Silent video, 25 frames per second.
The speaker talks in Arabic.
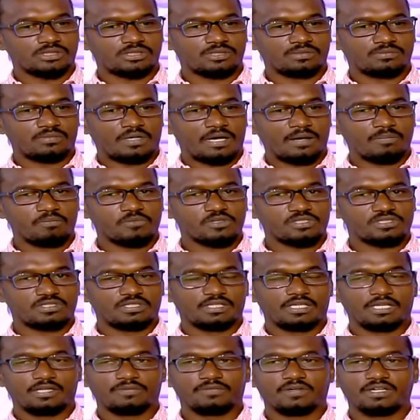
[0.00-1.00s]
محمد
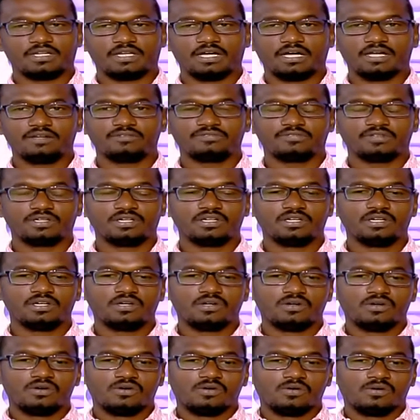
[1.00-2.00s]
سليمان حلفة
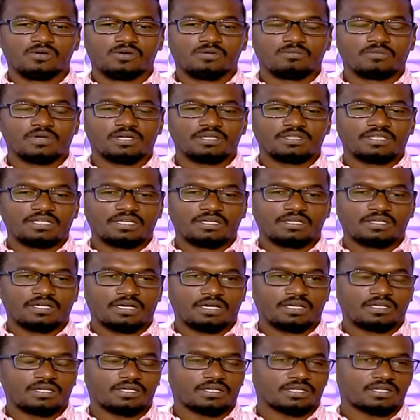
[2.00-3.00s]
هم هذول
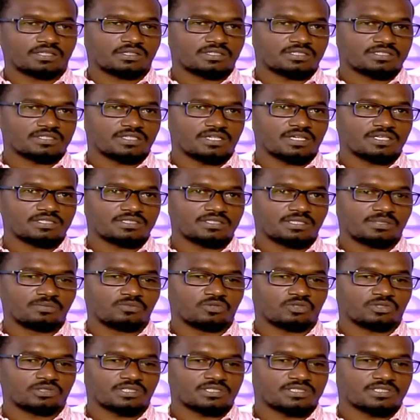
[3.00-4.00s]
اهل الاختصاص
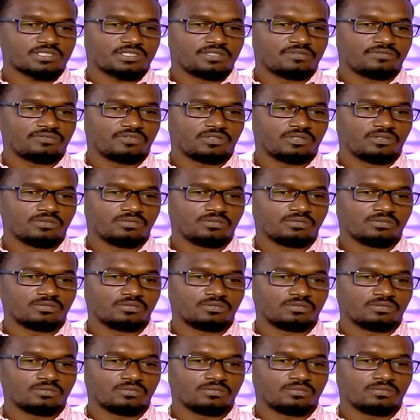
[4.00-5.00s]
المختصين في انه
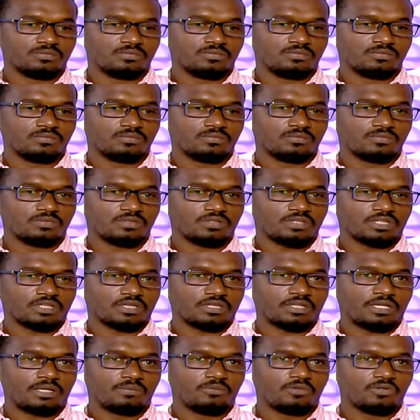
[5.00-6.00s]

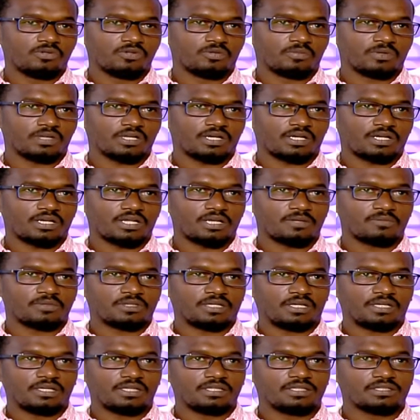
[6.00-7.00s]
يطلع منهم القرار
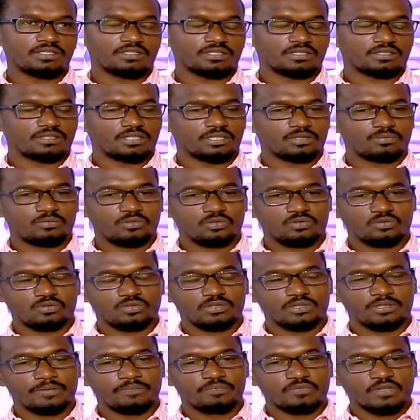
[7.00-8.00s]
بتاع لجنه التطبيع
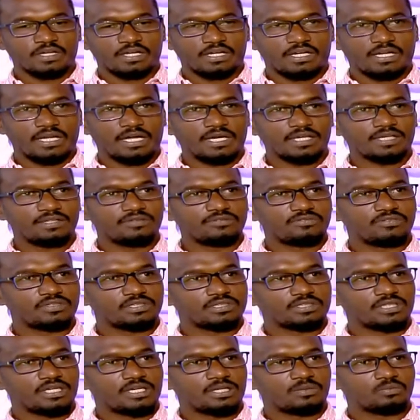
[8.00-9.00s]
وكده لكن في
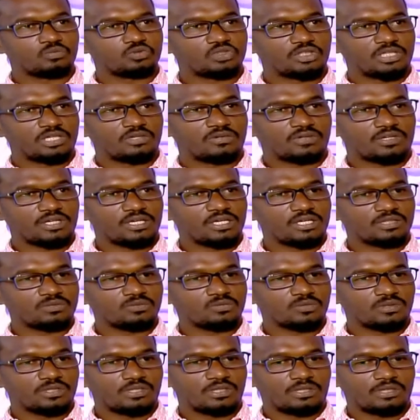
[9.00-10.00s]
اطار المشاورات
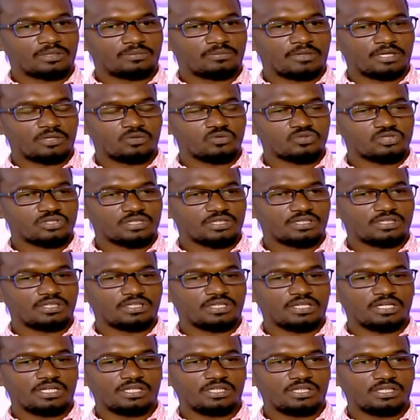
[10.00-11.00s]
ومع الاسره
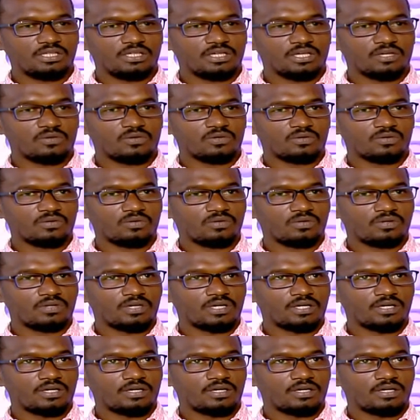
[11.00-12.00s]
الهلاليه وكل
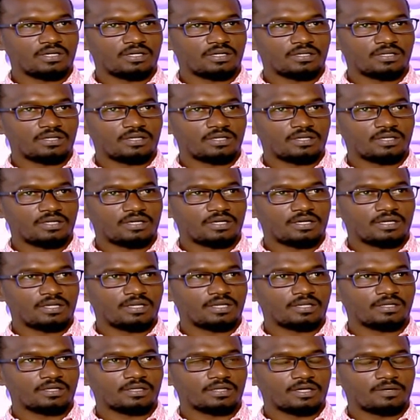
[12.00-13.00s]

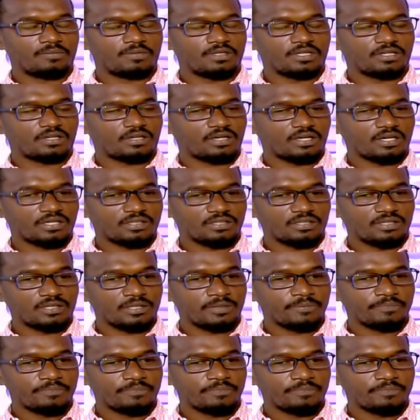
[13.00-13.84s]
اهل القبيله الرياضيه